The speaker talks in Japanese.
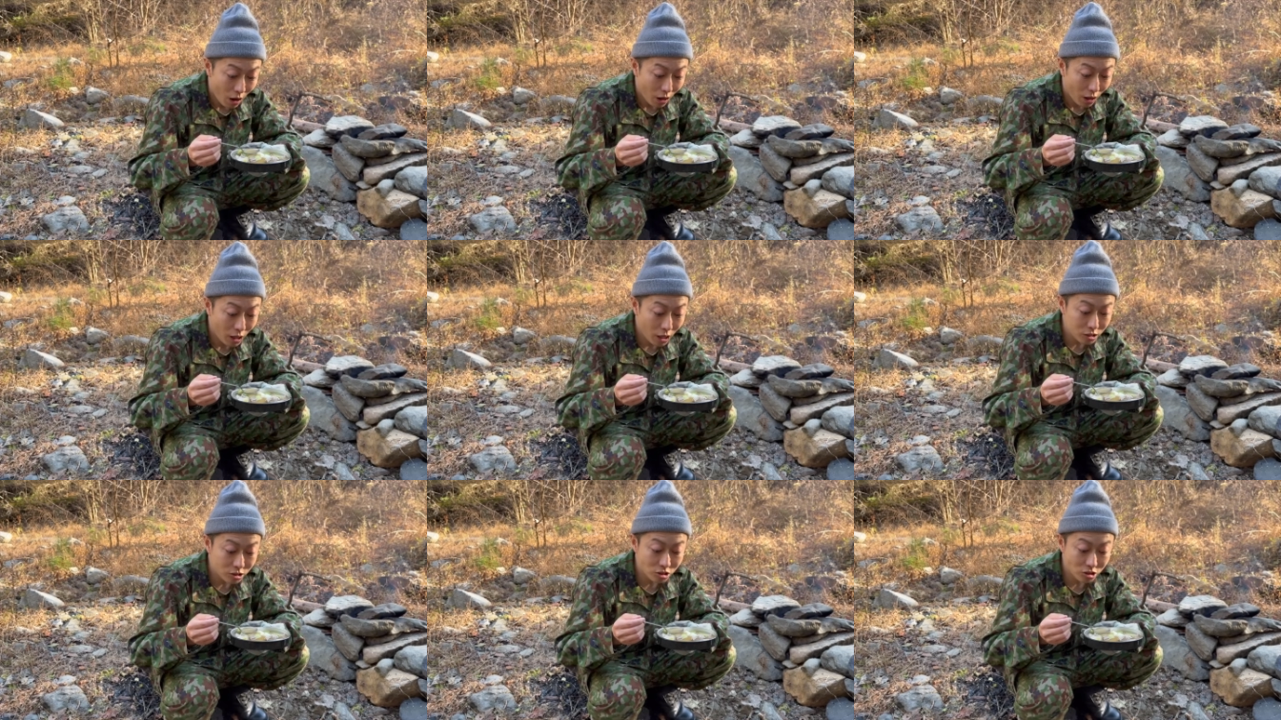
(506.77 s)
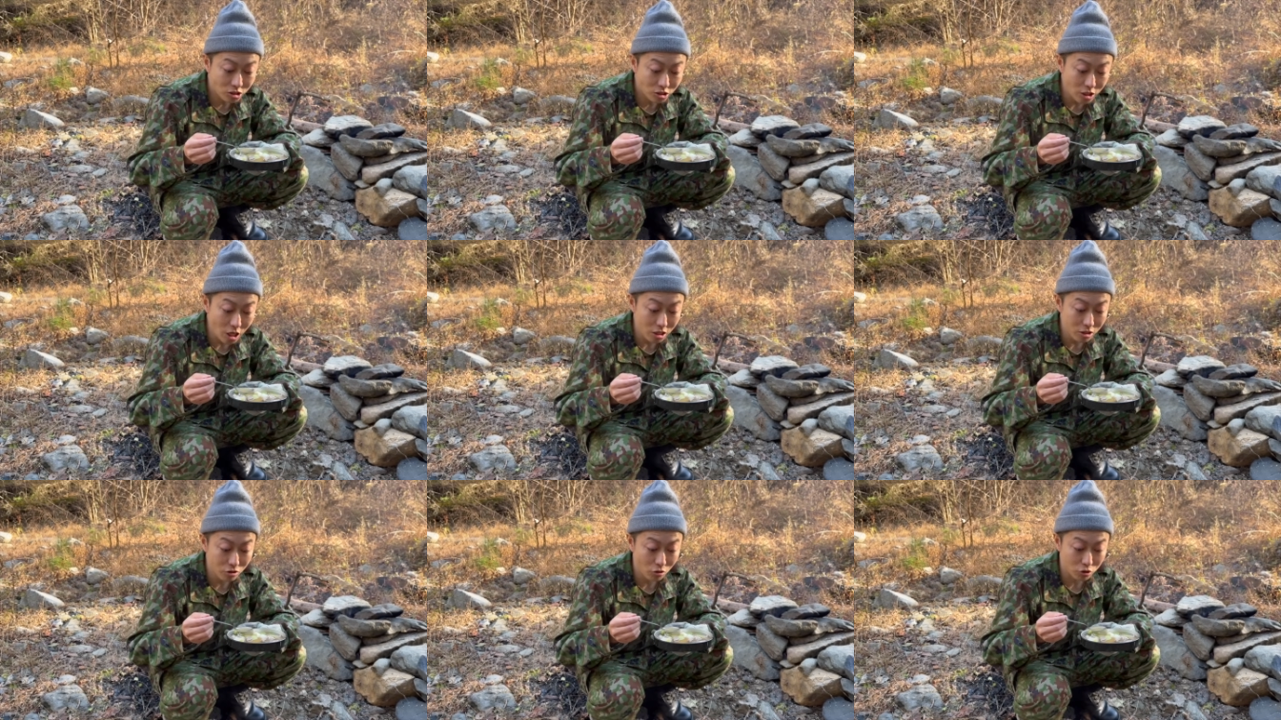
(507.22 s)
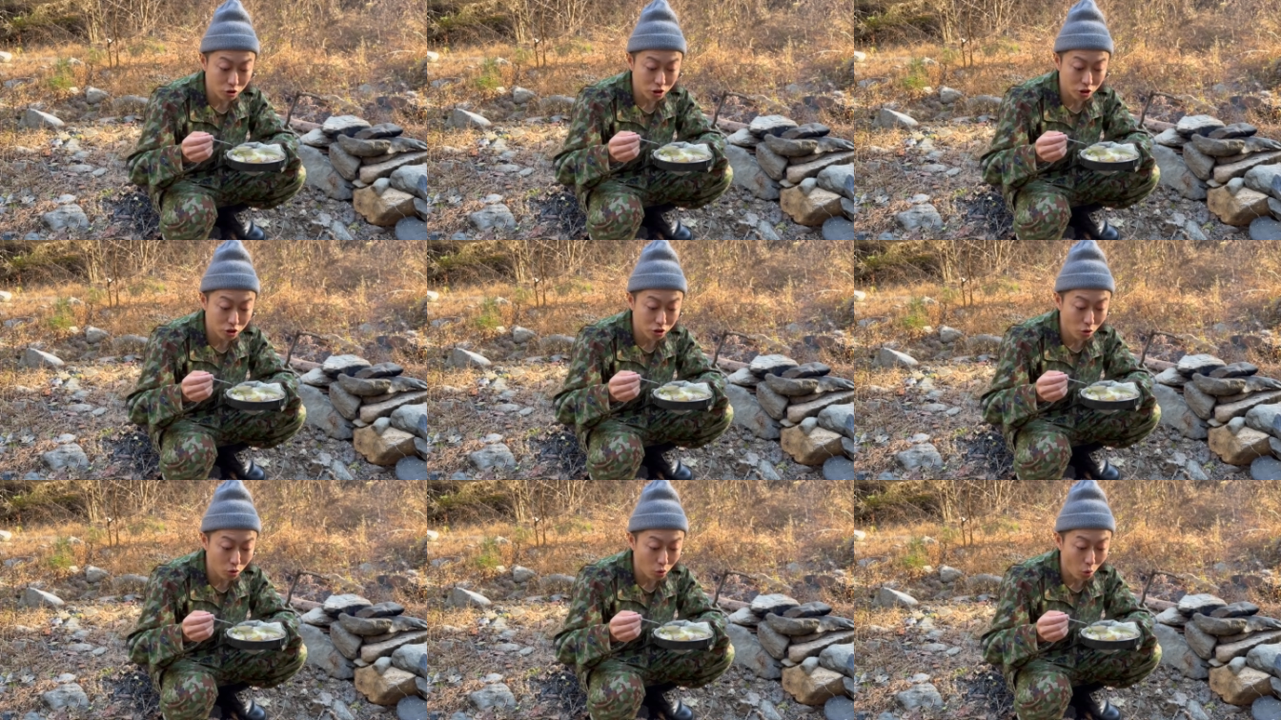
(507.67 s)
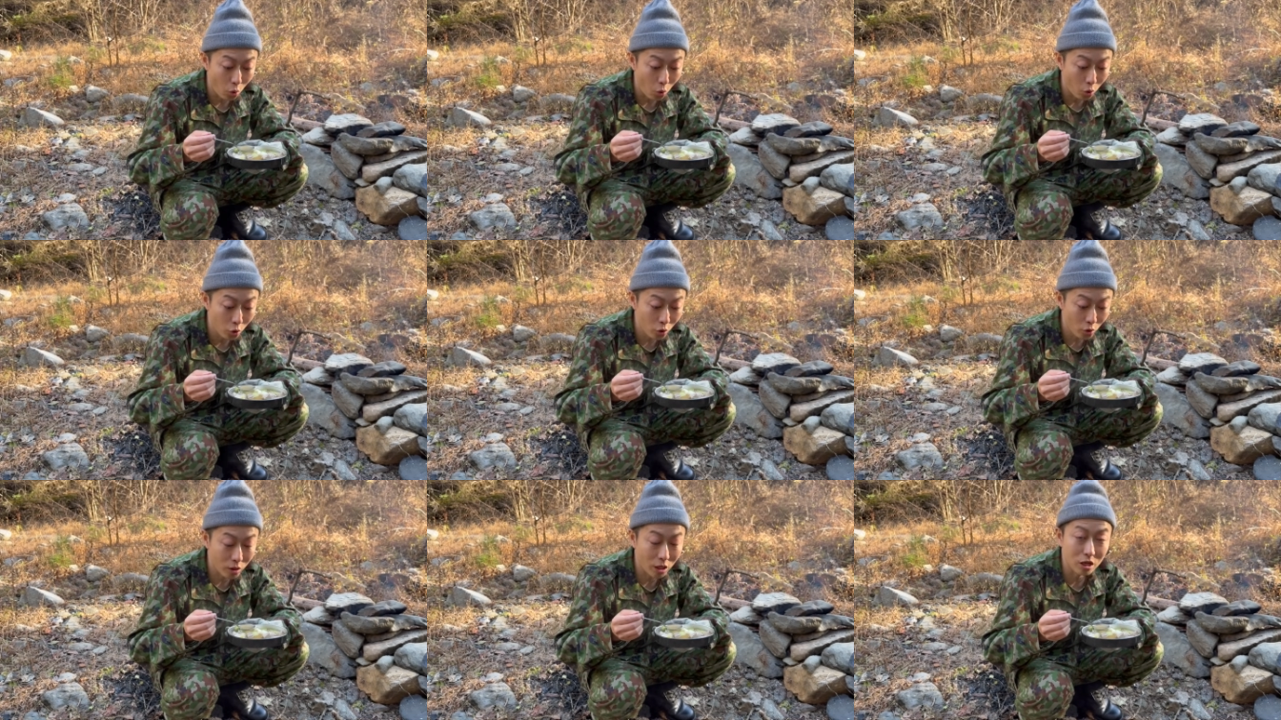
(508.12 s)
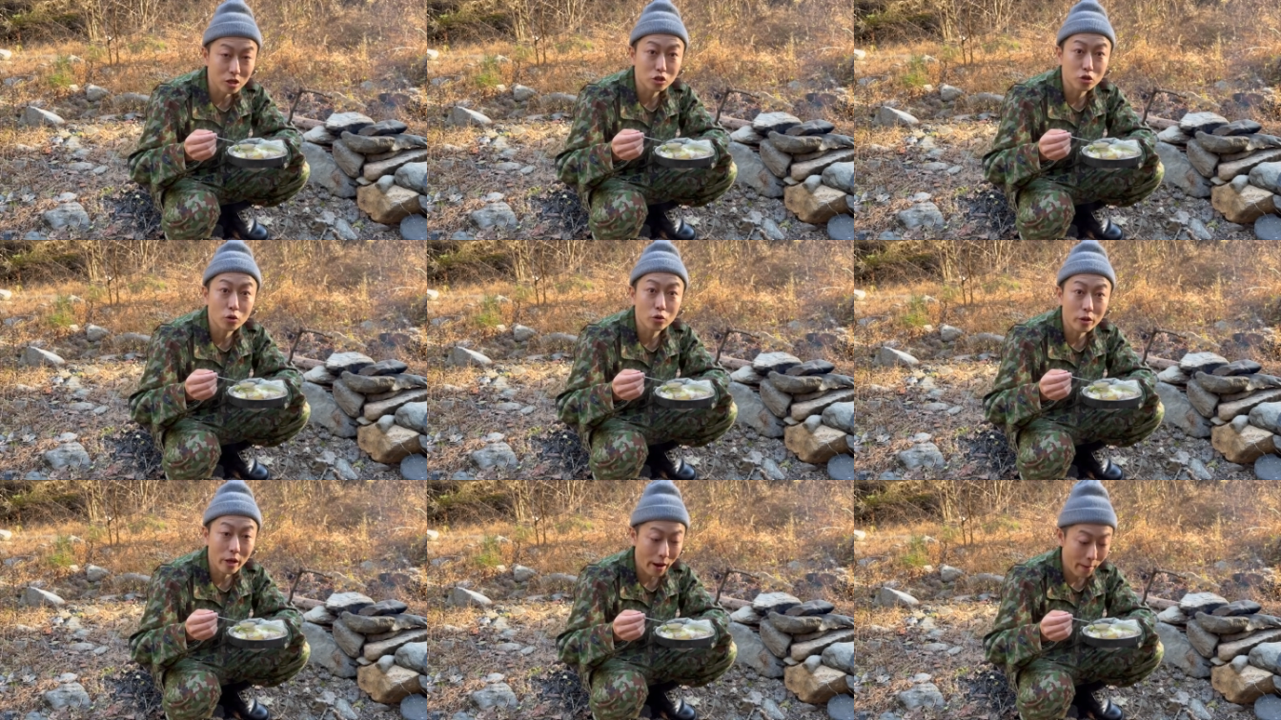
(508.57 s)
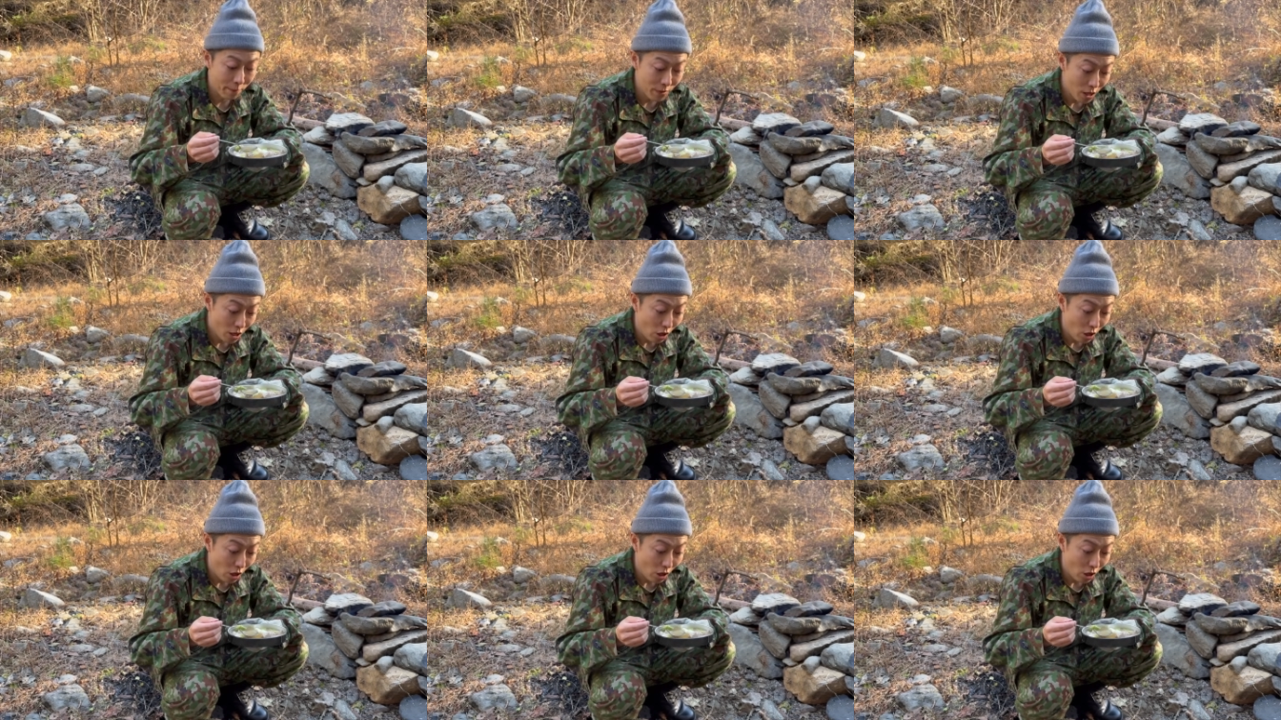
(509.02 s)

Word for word: あっさりの塩とほのかな醤油で、